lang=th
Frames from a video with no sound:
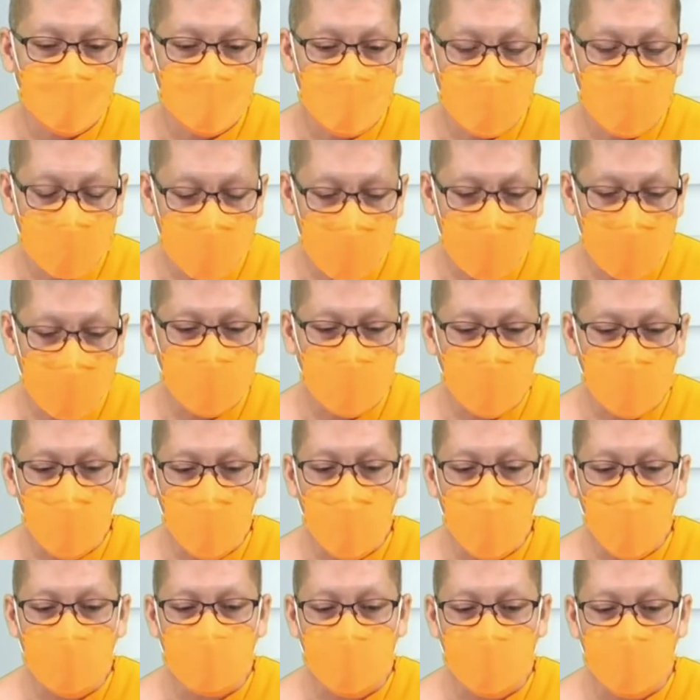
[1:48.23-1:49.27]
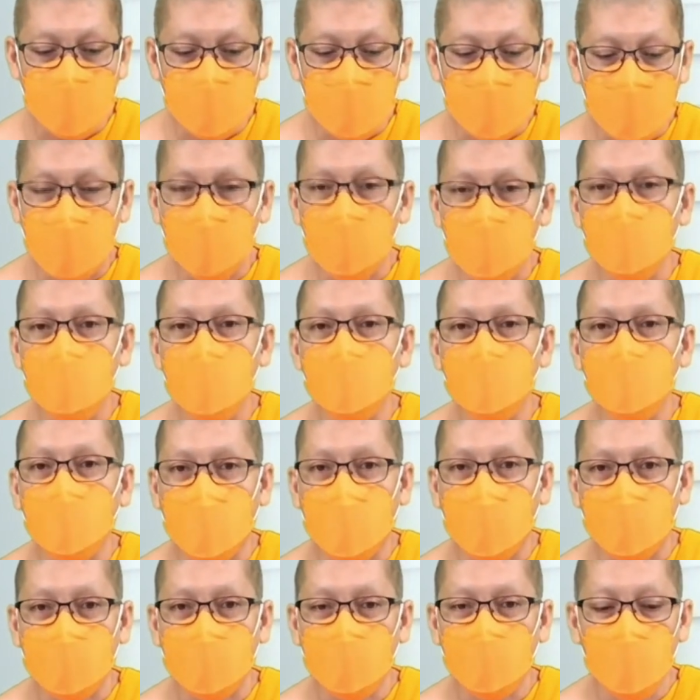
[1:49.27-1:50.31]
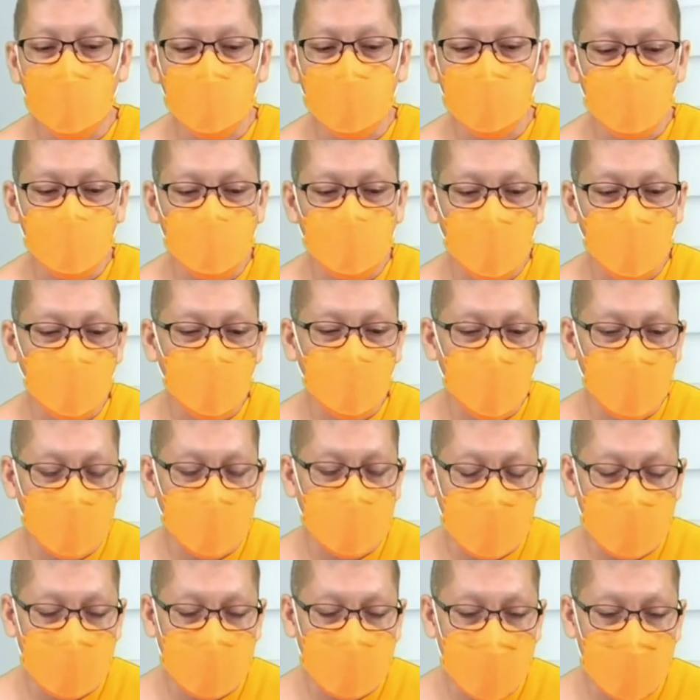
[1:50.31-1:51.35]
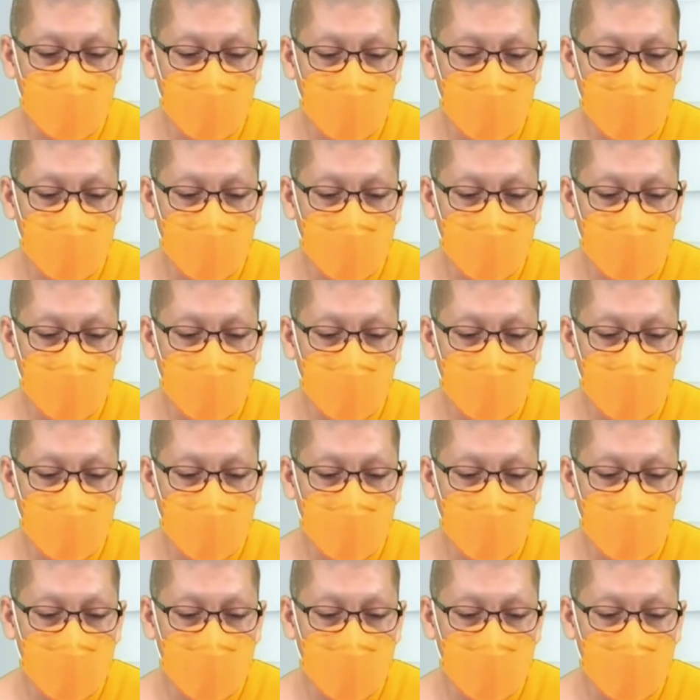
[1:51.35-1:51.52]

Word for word: บางท่านก็เข้าสัมมนาก็ไม่เป็นไรค่อยมาดูทบทวนกันได้